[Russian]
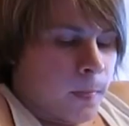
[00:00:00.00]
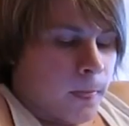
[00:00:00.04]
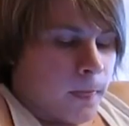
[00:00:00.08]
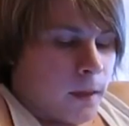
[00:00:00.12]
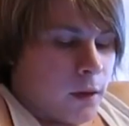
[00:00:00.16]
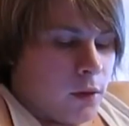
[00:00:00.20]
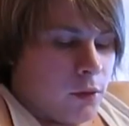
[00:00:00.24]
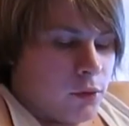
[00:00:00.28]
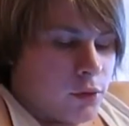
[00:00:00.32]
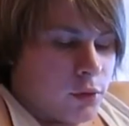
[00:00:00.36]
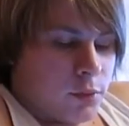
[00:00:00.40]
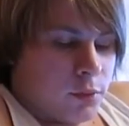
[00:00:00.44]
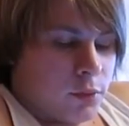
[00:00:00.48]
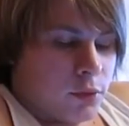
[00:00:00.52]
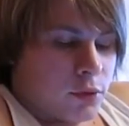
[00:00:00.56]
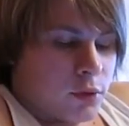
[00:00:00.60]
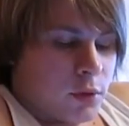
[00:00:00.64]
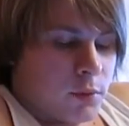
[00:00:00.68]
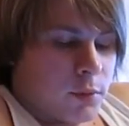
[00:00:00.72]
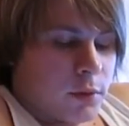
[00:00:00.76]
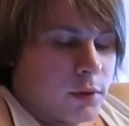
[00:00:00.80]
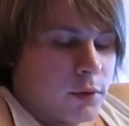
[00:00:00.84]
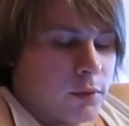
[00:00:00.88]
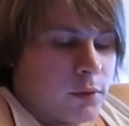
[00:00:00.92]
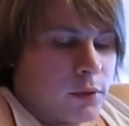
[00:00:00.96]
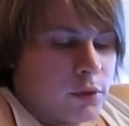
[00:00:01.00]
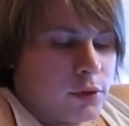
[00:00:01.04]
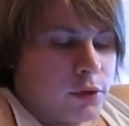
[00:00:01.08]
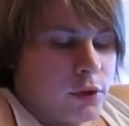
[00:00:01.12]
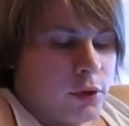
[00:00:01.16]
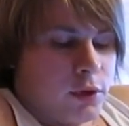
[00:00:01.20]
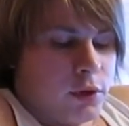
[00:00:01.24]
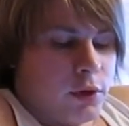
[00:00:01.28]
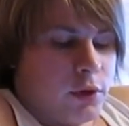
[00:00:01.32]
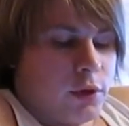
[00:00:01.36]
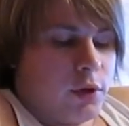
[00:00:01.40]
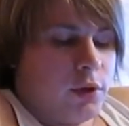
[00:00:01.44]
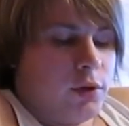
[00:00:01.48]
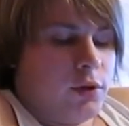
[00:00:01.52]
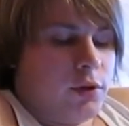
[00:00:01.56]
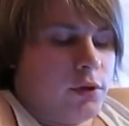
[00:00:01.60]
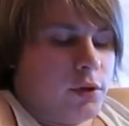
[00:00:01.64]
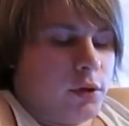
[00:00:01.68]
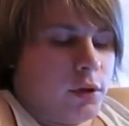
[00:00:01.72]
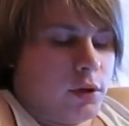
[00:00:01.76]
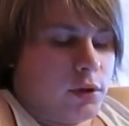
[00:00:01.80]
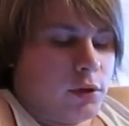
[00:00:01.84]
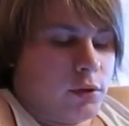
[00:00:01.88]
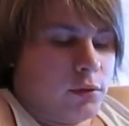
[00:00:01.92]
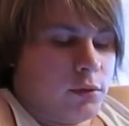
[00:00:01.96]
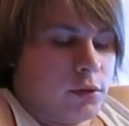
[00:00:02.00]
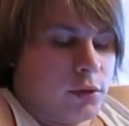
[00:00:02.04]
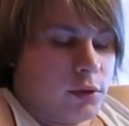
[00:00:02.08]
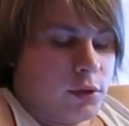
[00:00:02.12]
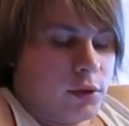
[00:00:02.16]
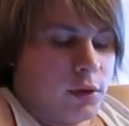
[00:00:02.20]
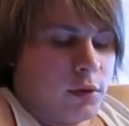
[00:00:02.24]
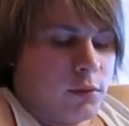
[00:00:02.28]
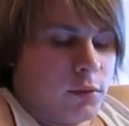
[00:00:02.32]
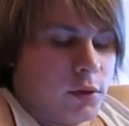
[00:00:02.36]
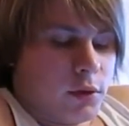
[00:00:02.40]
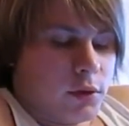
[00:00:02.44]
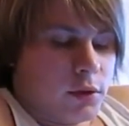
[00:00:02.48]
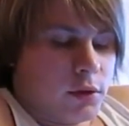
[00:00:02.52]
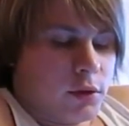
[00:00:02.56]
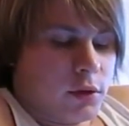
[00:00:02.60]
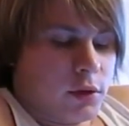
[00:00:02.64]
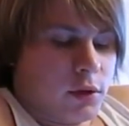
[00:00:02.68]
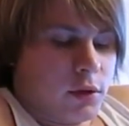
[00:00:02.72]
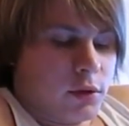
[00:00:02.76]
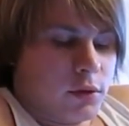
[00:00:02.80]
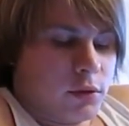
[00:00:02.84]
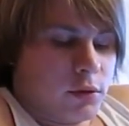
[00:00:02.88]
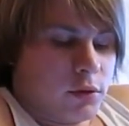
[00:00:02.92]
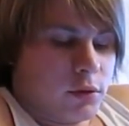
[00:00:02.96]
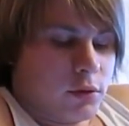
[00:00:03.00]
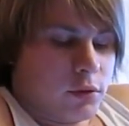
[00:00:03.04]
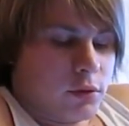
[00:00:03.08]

И уже после подтверждения регистрации в системе AdSense